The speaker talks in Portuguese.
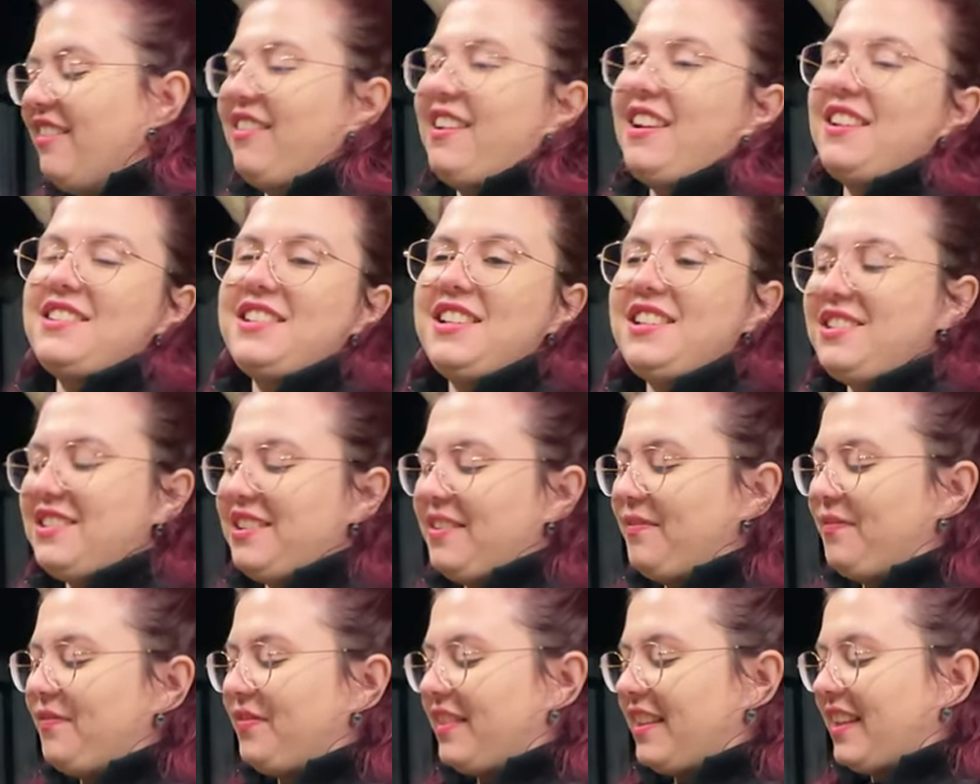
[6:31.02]
é muita gente...
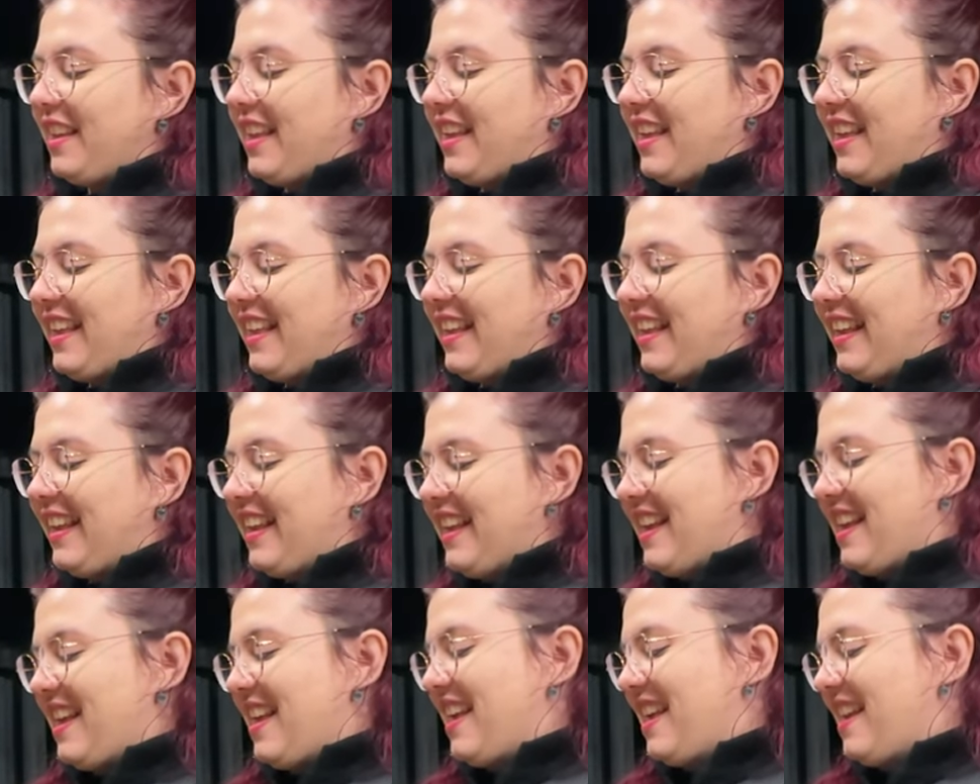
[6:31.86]
carne, muito pão,
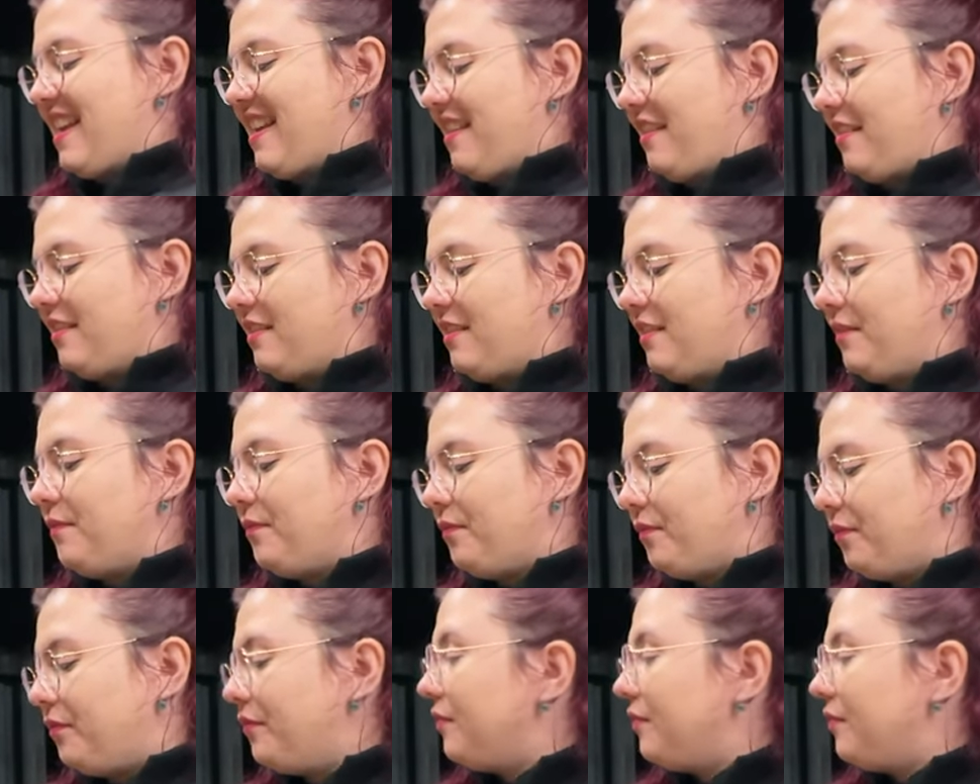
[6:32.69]
mas o bom do